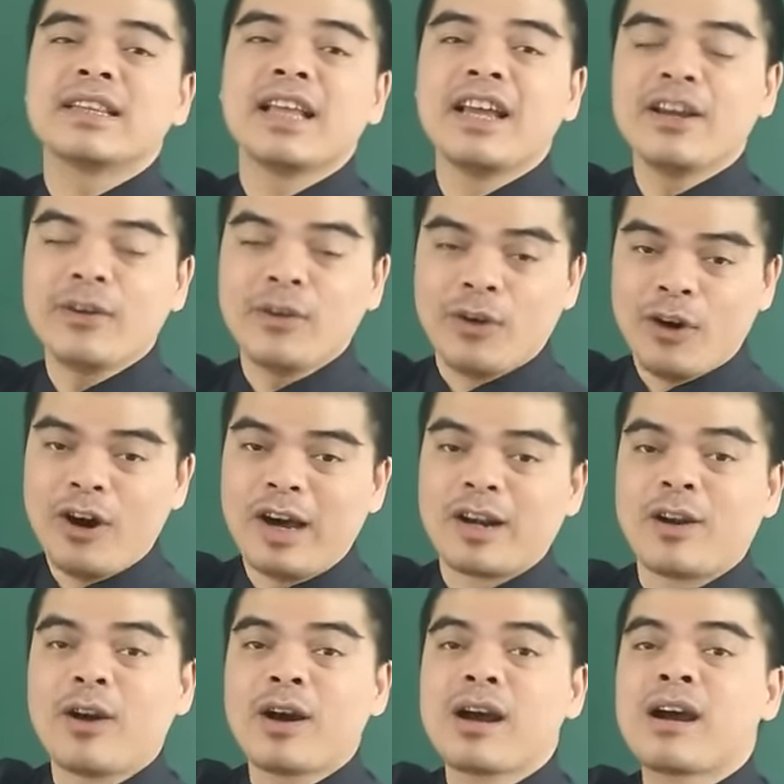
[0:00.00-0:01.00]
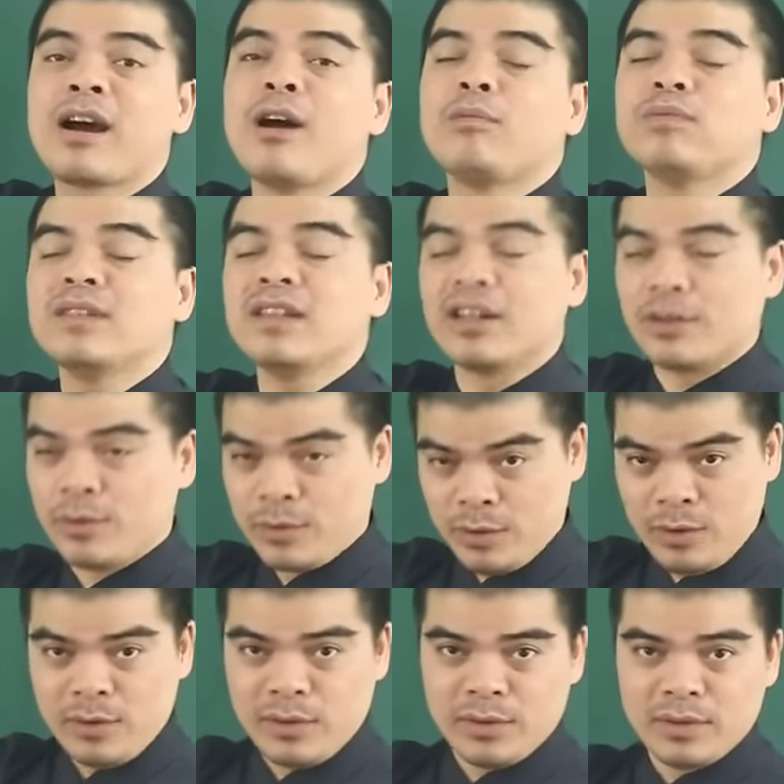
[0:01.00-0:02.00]
thế của họ nó không được ủng
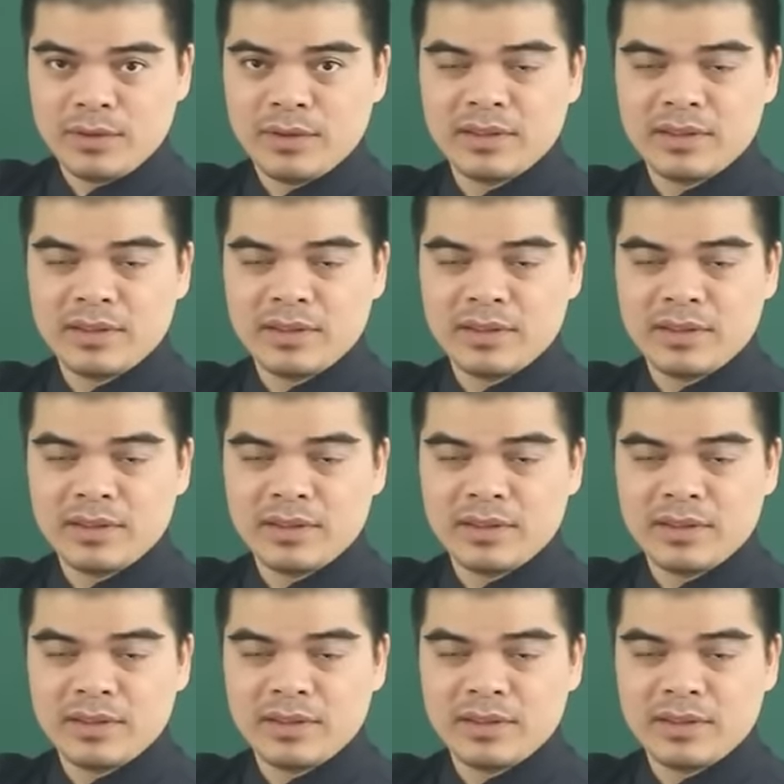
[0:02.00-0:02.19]
hộ.